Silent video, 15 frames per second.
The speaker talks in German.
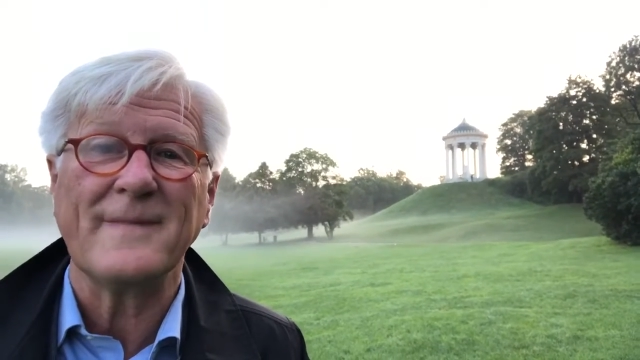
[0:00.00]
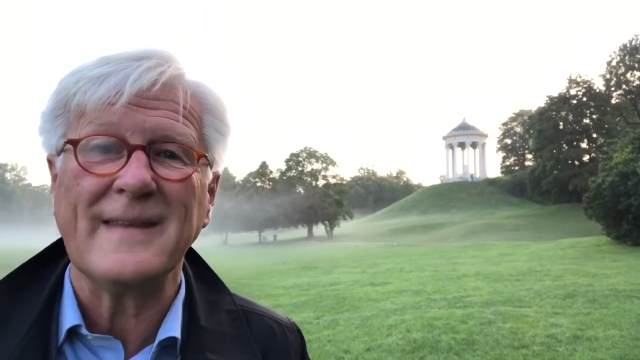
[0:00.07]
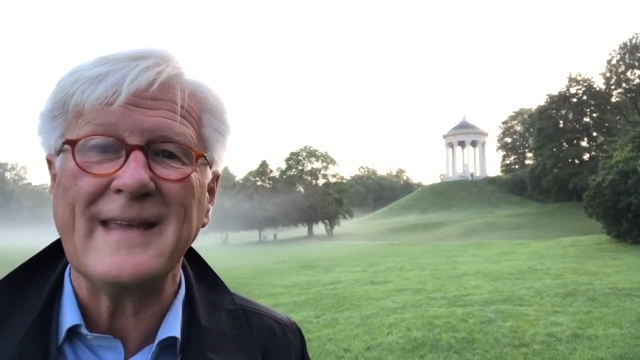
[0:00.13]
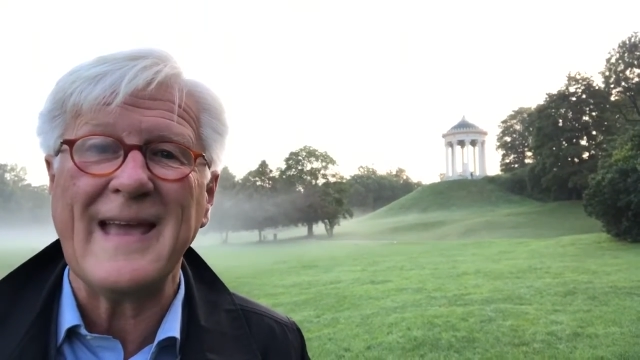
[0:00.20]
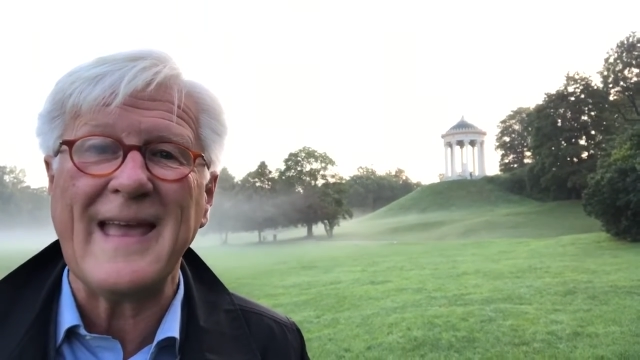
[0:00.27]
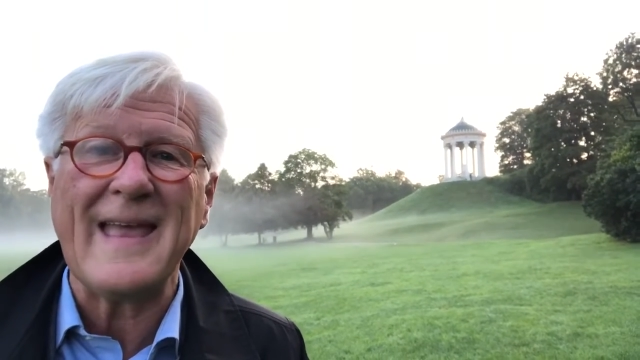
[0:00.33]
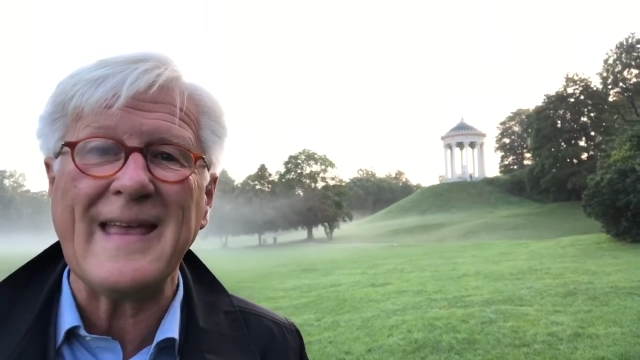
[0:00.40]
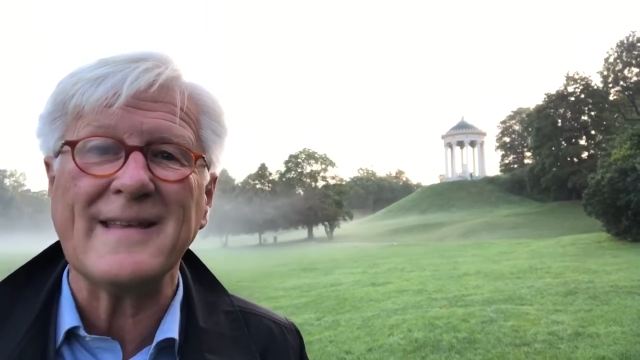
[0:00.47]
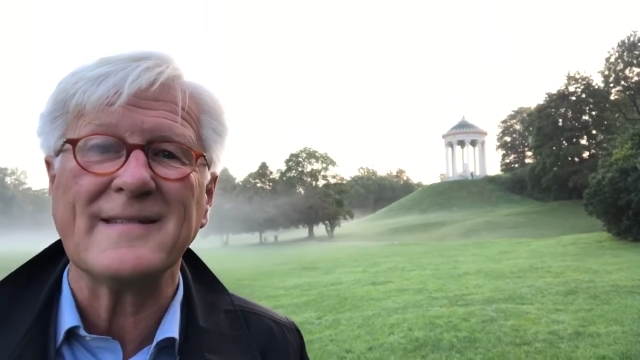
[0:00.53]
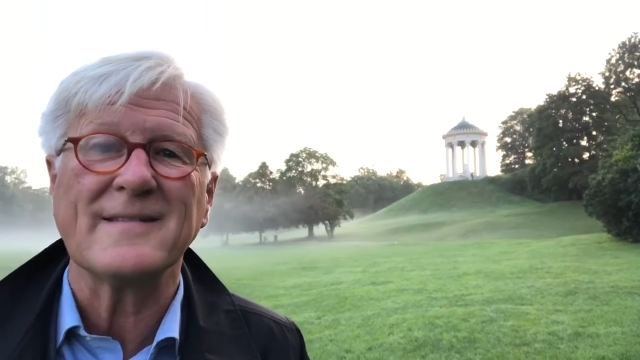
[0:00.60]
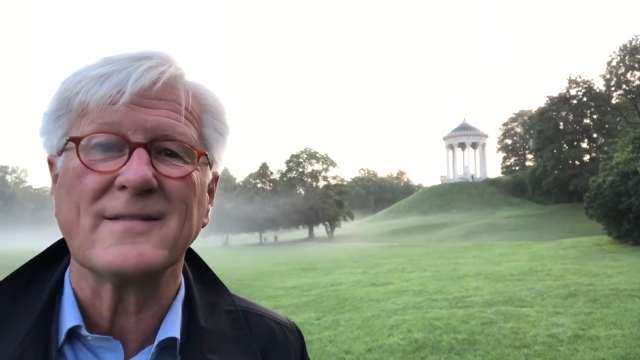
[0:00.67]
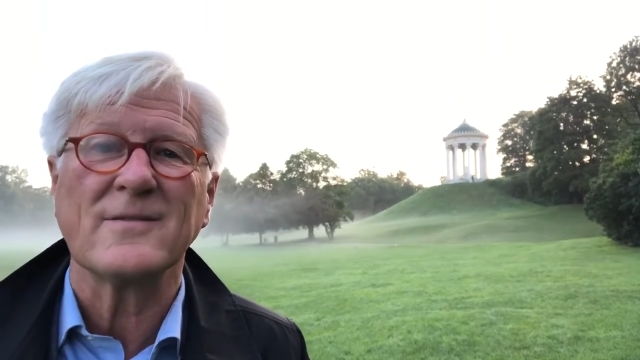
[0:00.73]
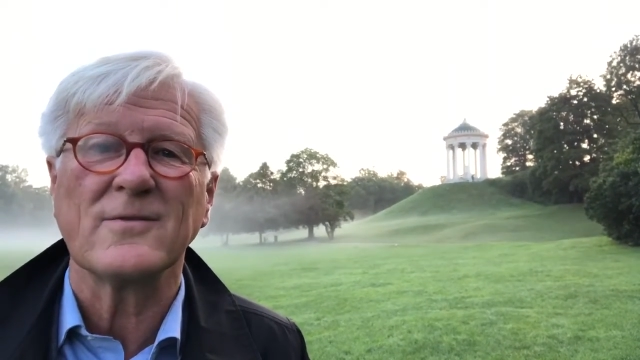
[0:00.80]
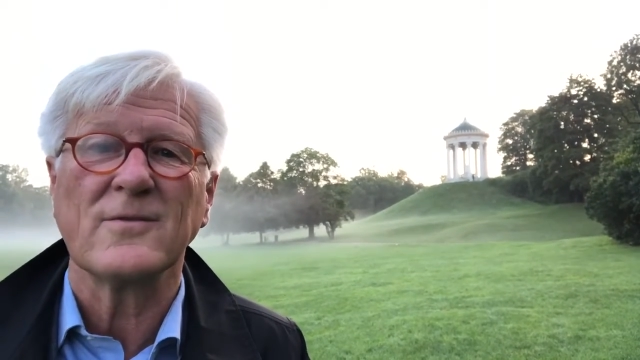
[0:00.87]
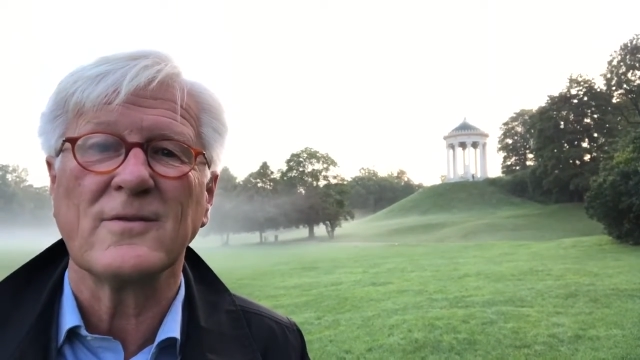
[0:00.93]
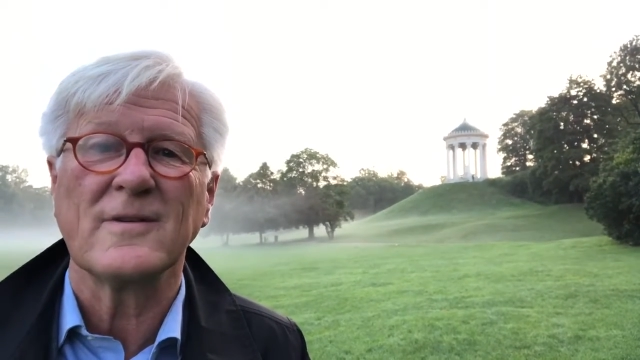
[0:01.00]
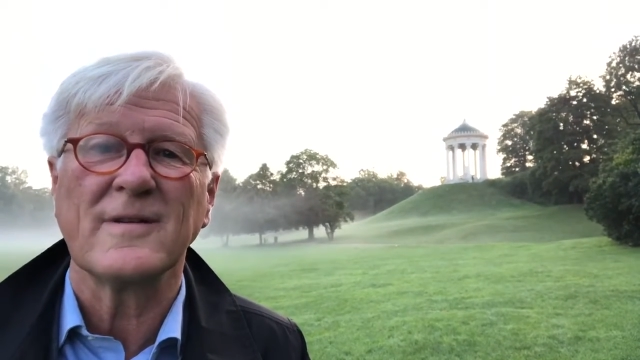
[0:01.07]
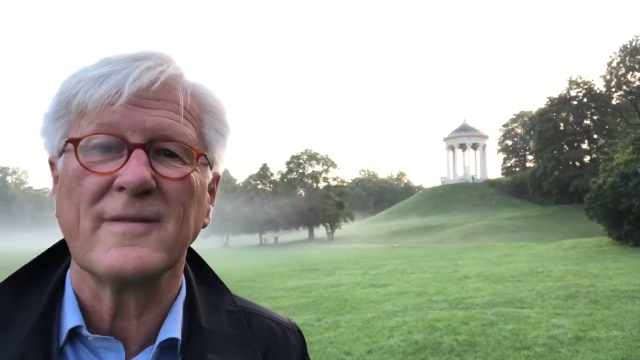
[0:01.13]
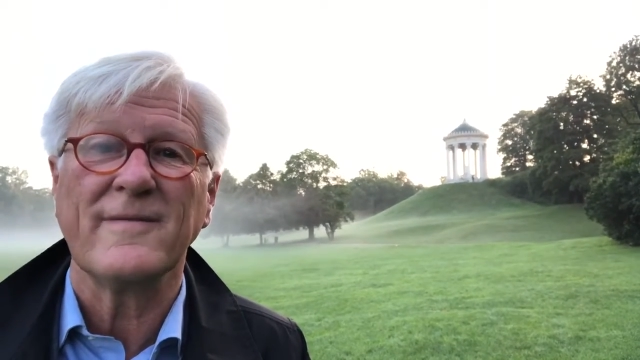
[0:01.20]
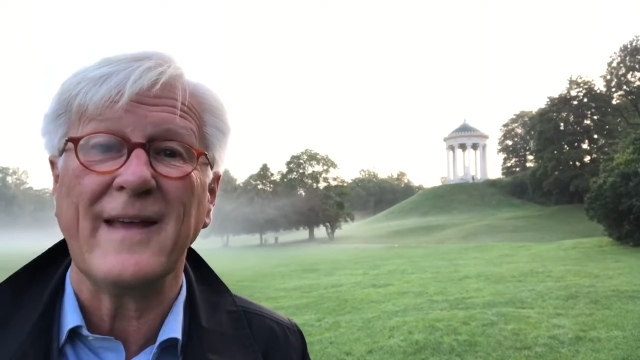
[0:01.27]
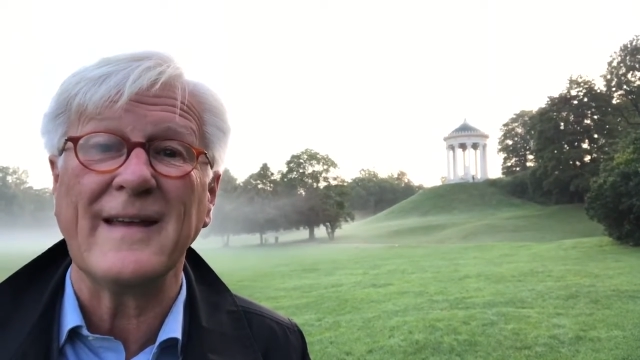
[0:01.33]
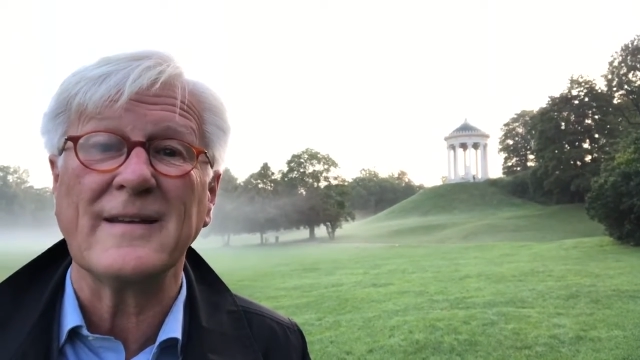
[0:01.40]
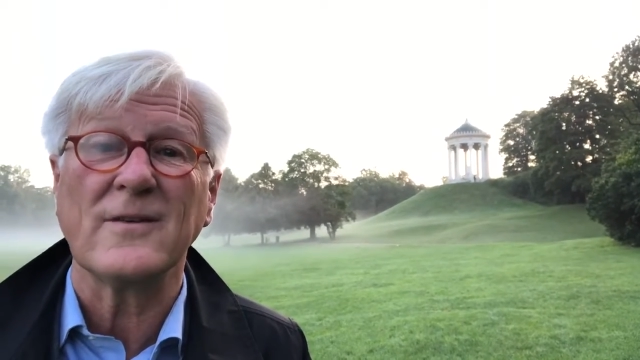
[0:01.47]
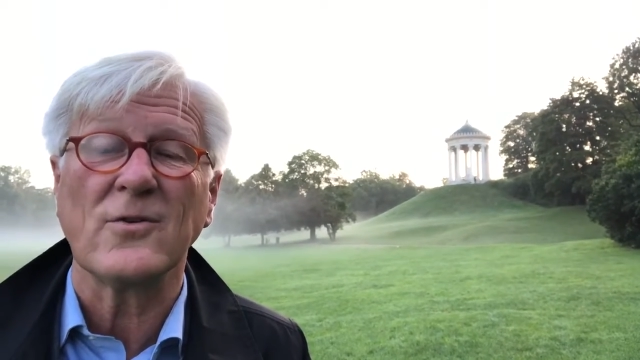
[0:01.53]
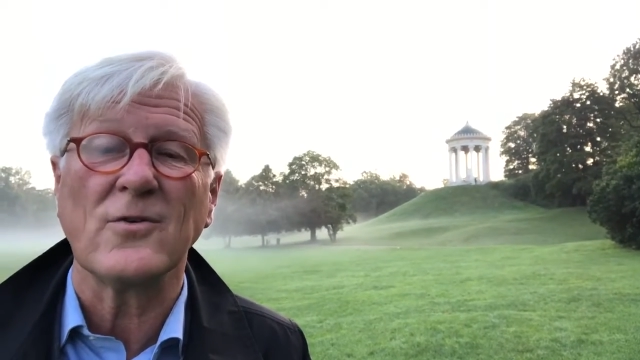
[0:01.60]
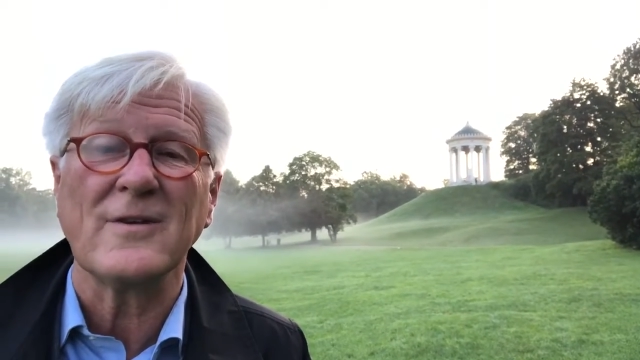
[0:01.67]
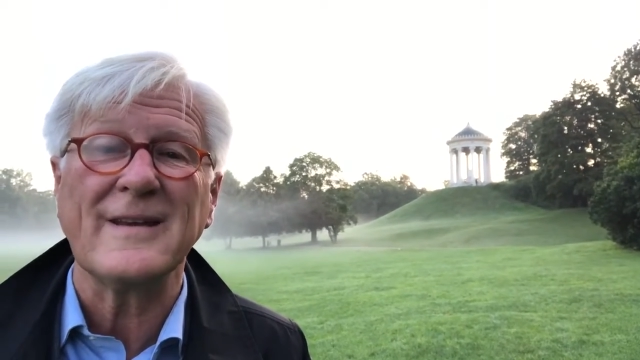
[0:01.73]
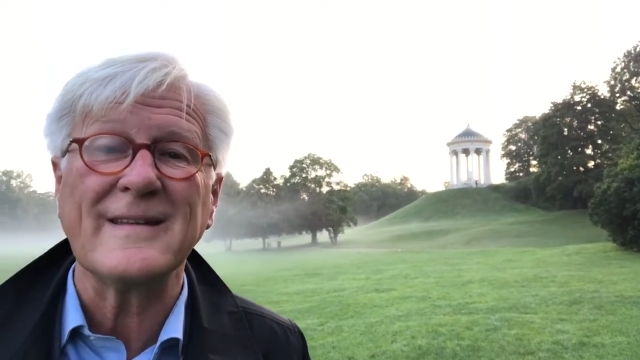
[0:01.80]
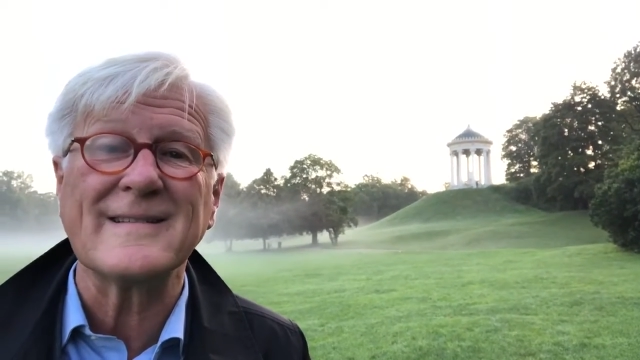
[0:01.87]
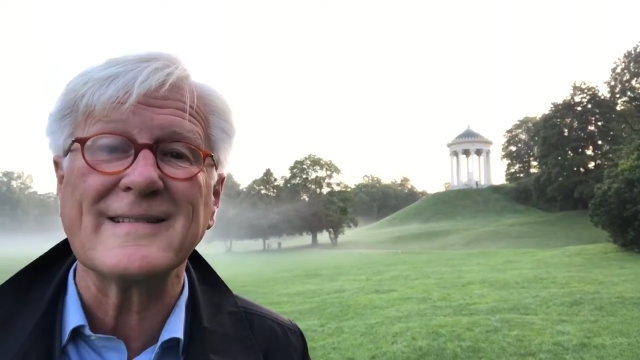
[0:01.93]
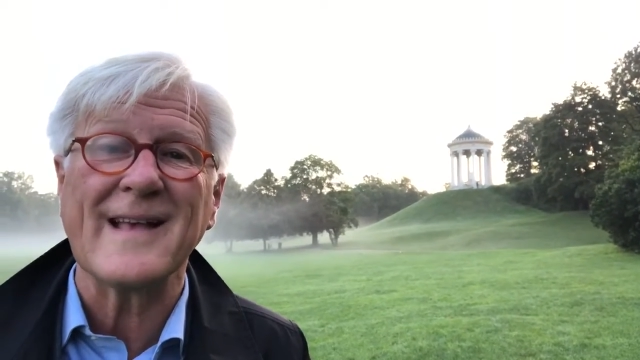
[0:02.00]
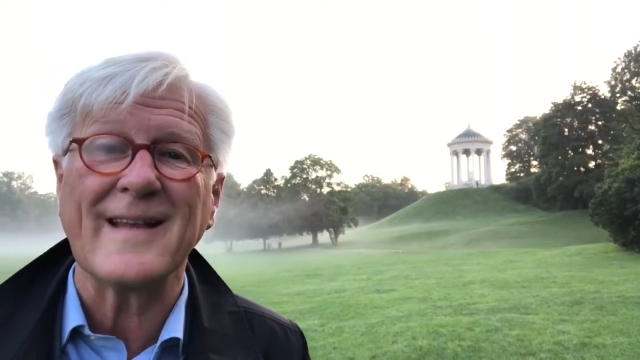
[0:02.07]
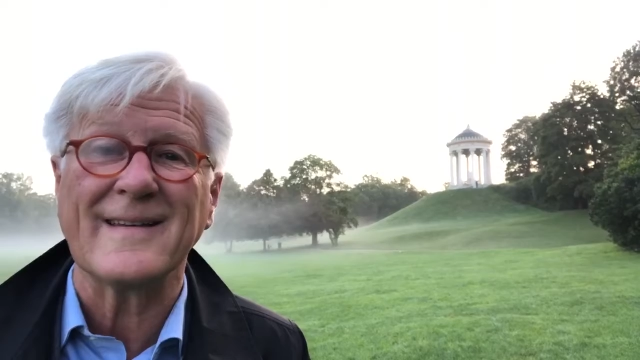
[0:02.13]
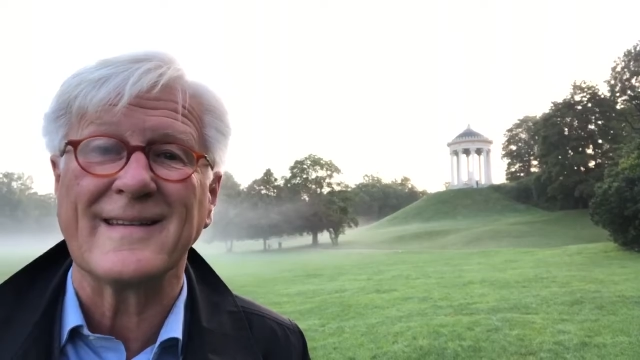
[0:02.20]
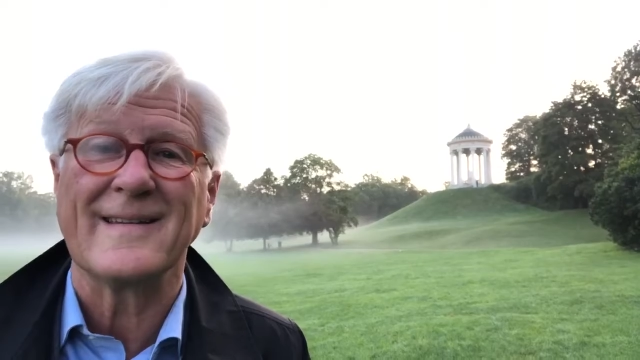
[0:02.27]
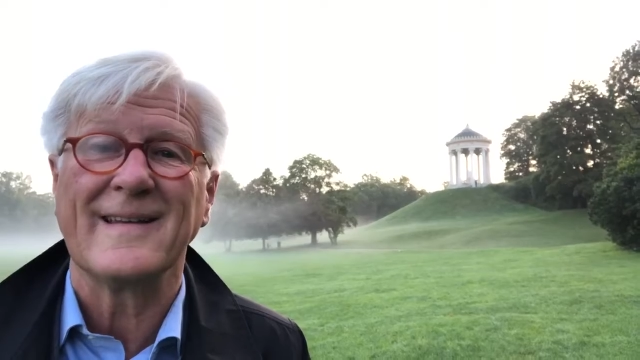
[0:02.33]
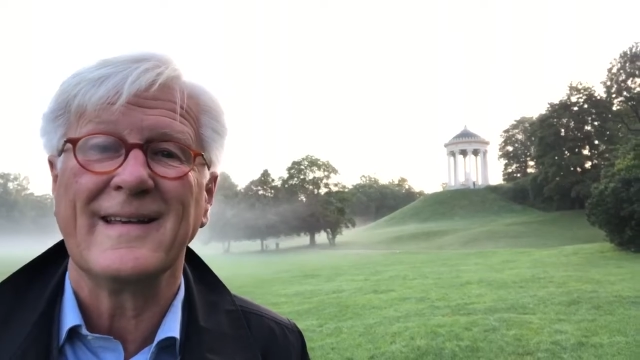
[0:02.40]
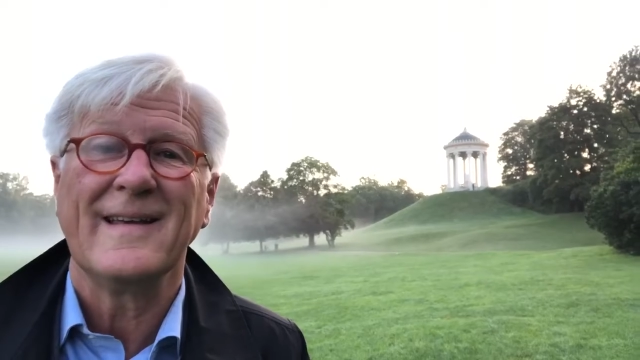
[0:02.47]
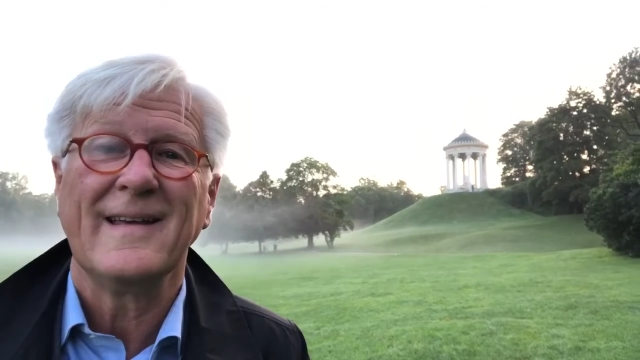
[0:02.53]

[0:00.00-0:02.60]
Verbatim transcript: Ihr esst und werdet doch nicht satt.